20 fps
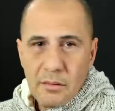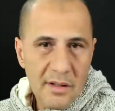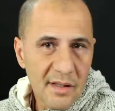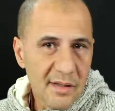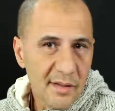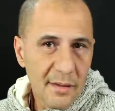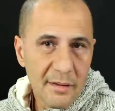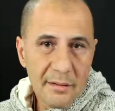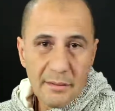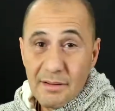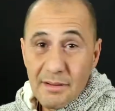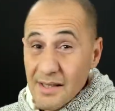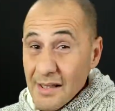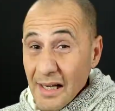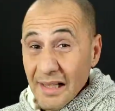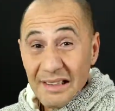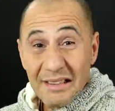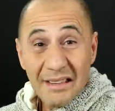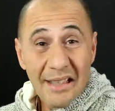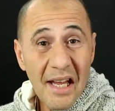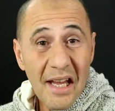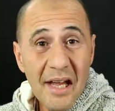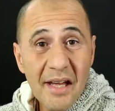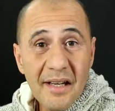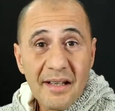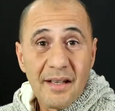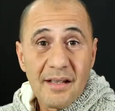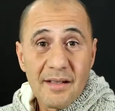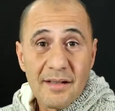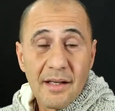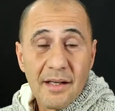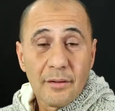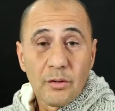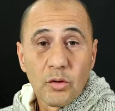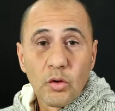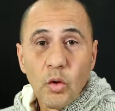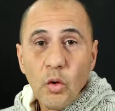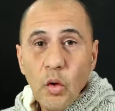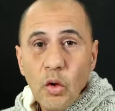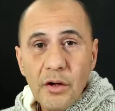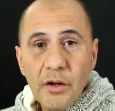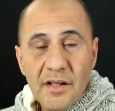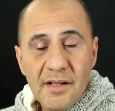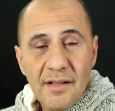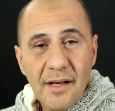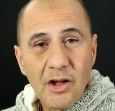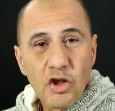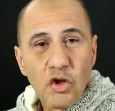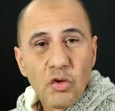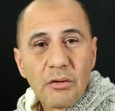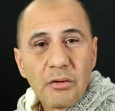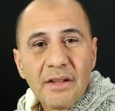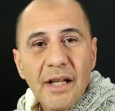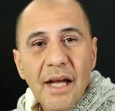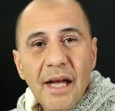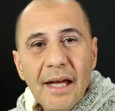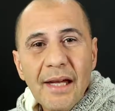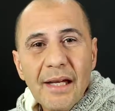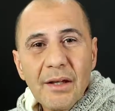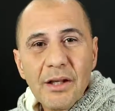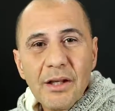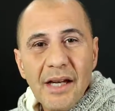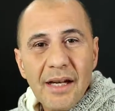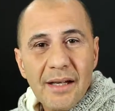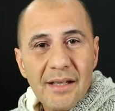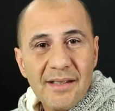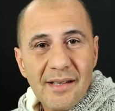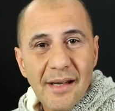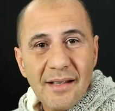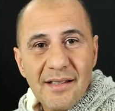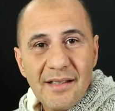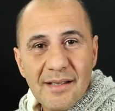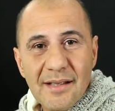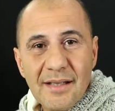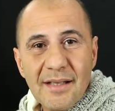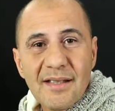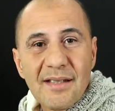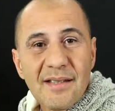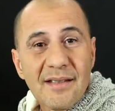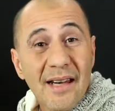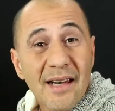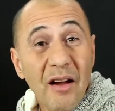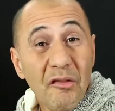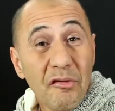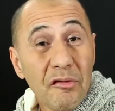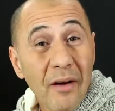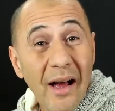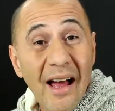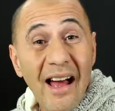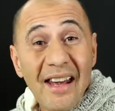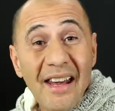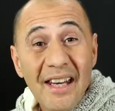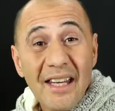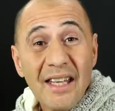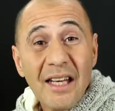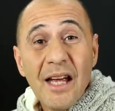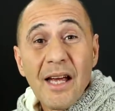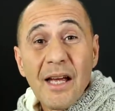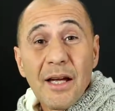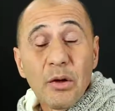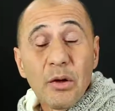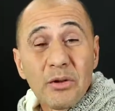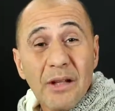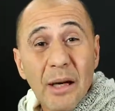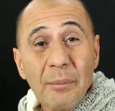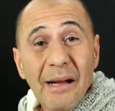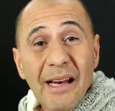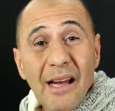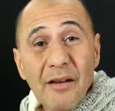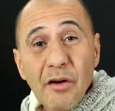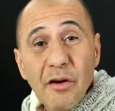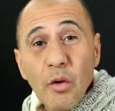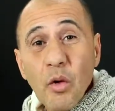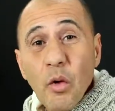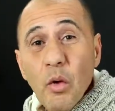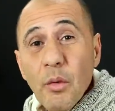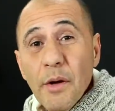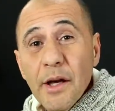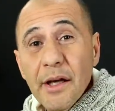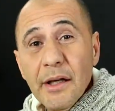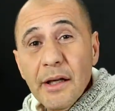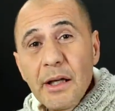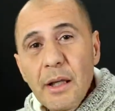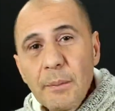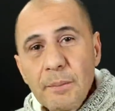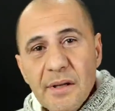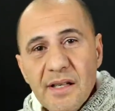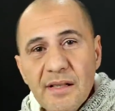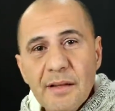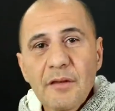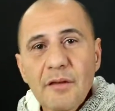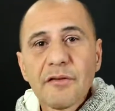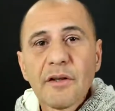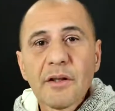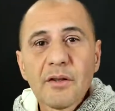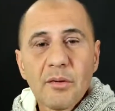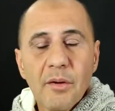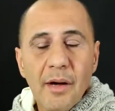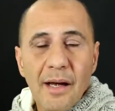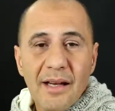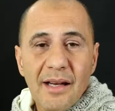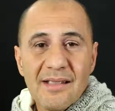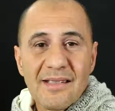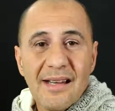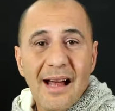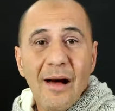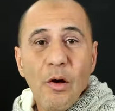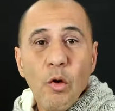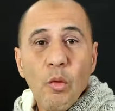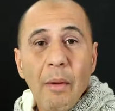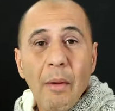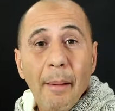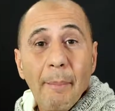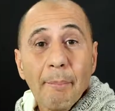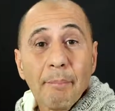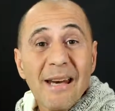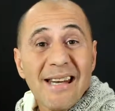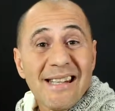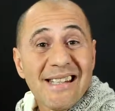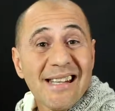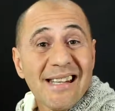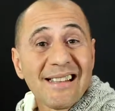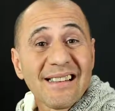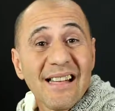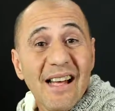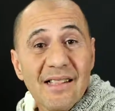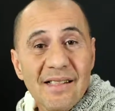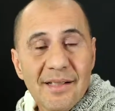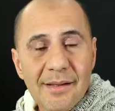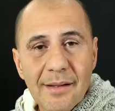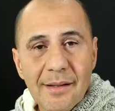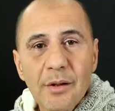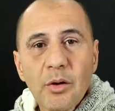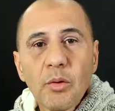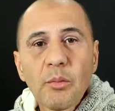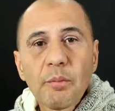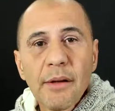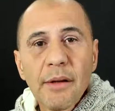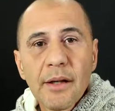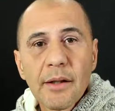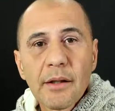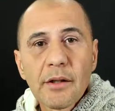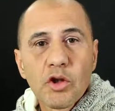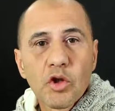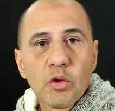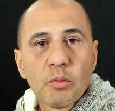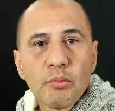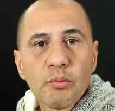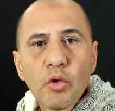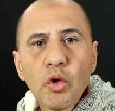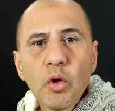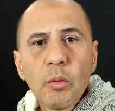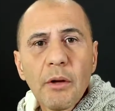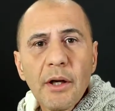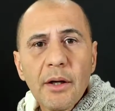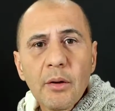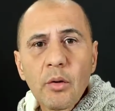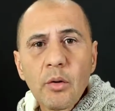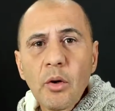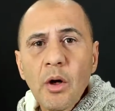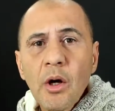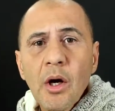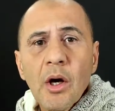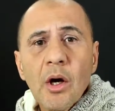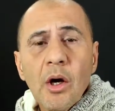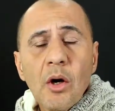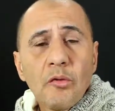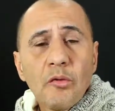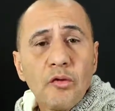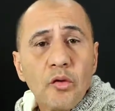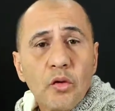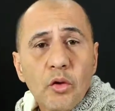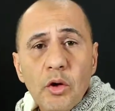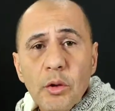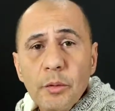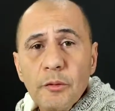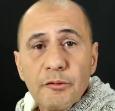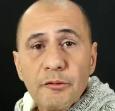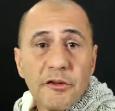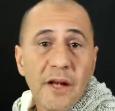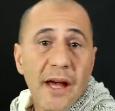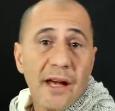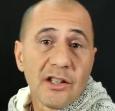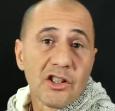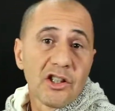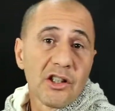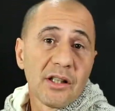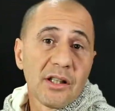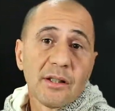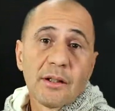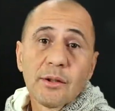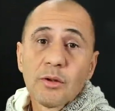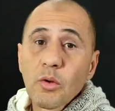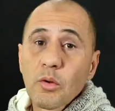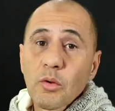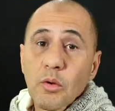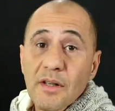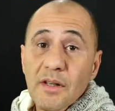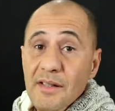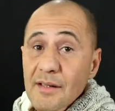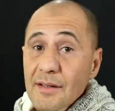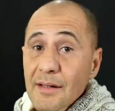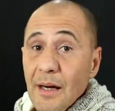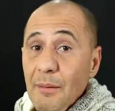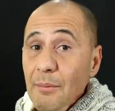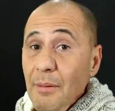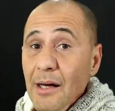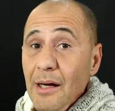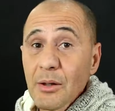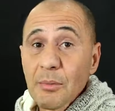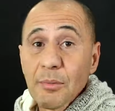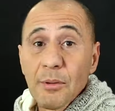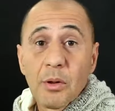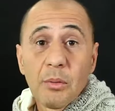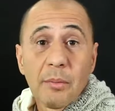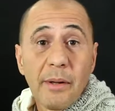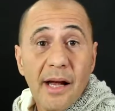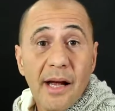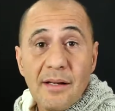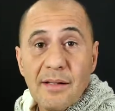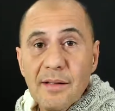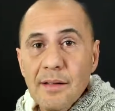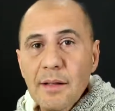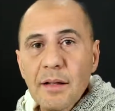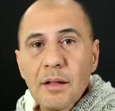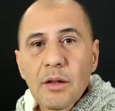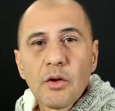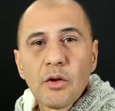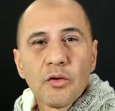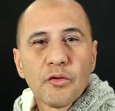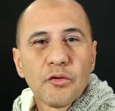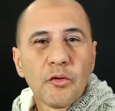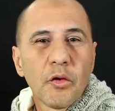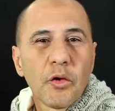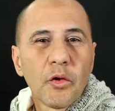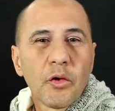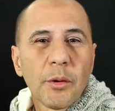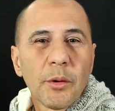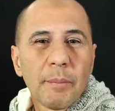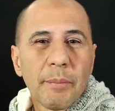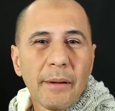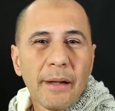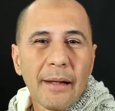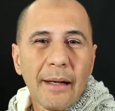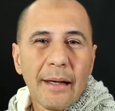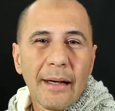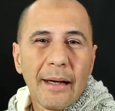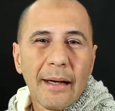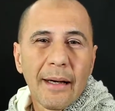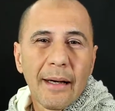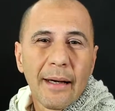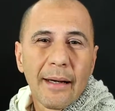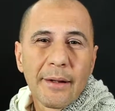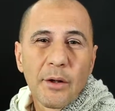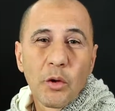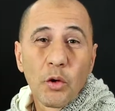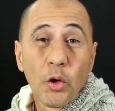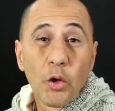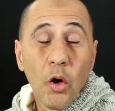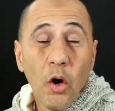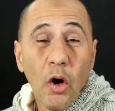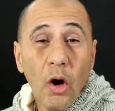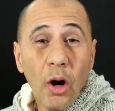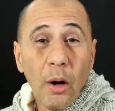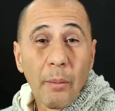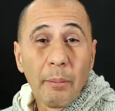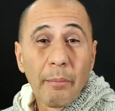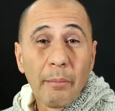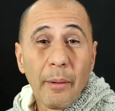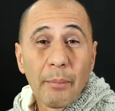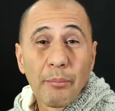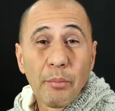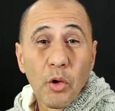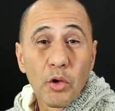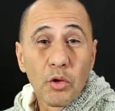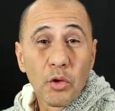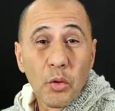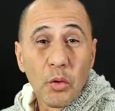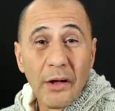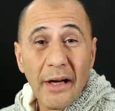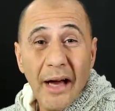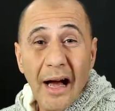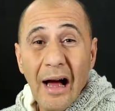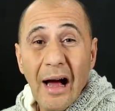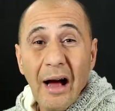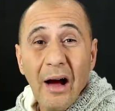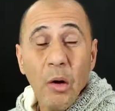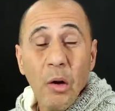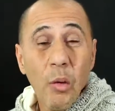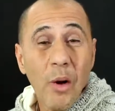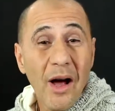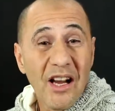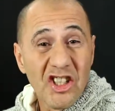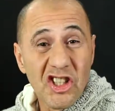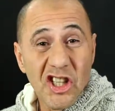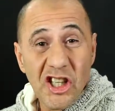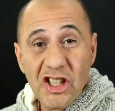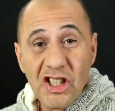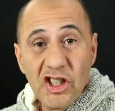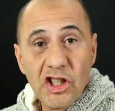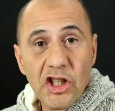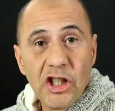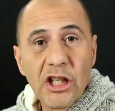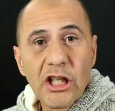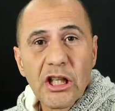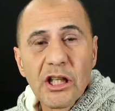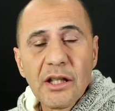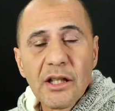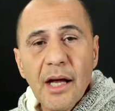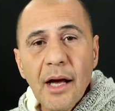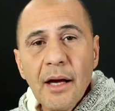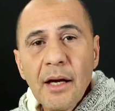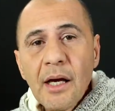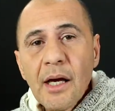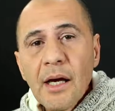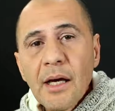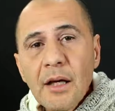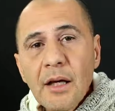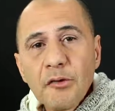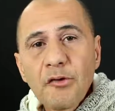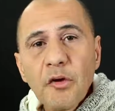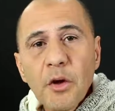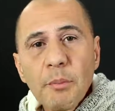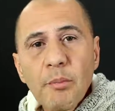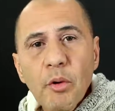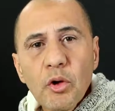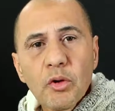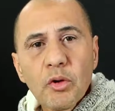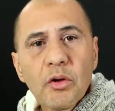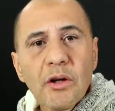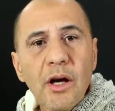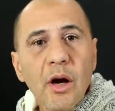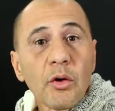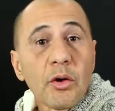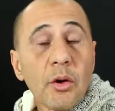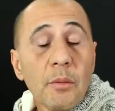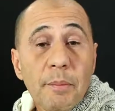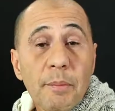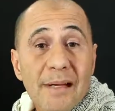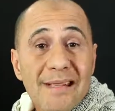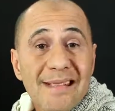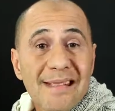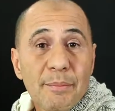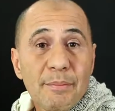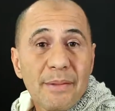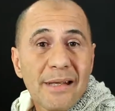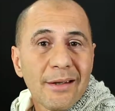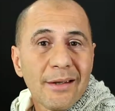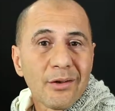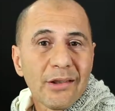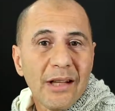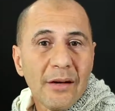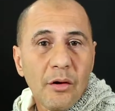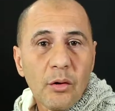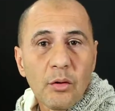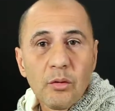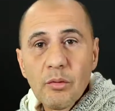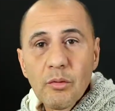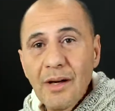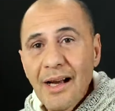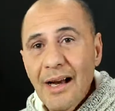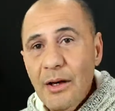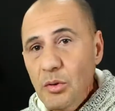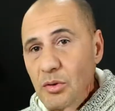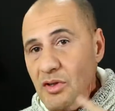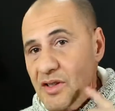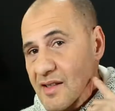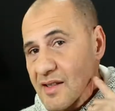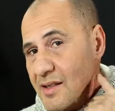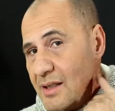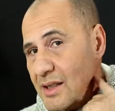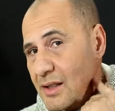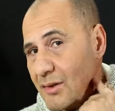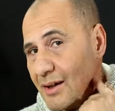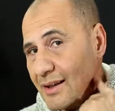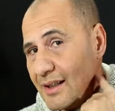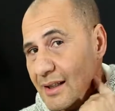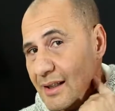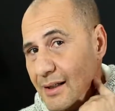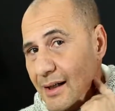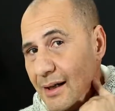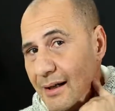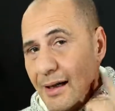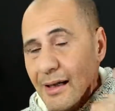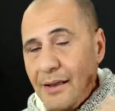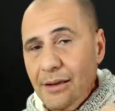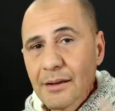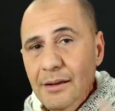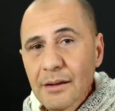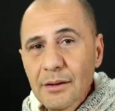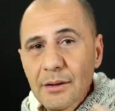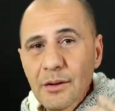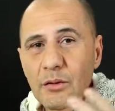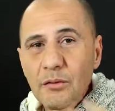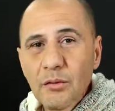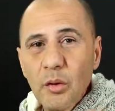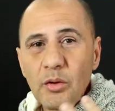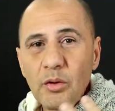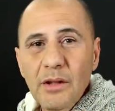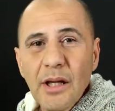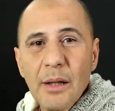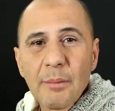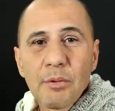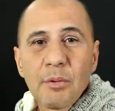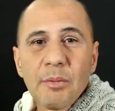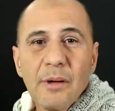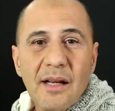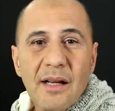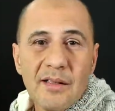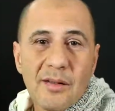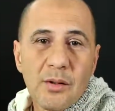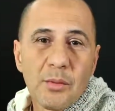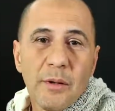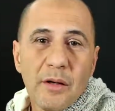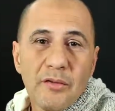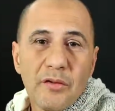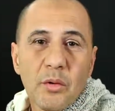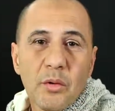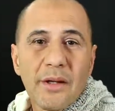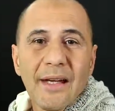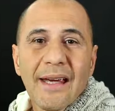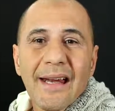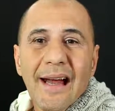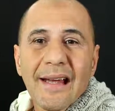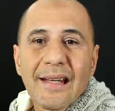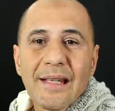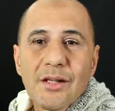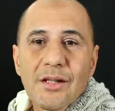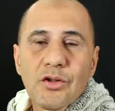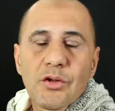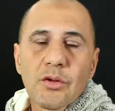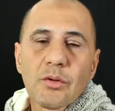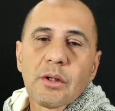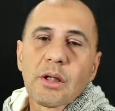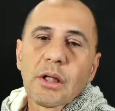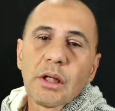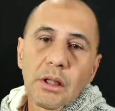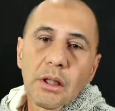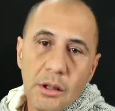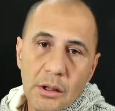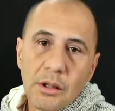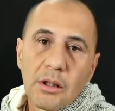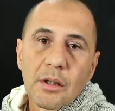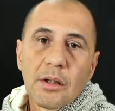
centenas de atores, ajudei eles a se destravarem. Eu trabalhava com equipes, levando elas a uma apresentação perante o público. Fui viajando com esse trabalho pelo Brasil, fui pela Europa, Portugal, Argentina. E foi em Portugal que eu percebi que eu estava com um carocinho aqui na garganta. Eu voltei para o Brasil para ver o que era isso e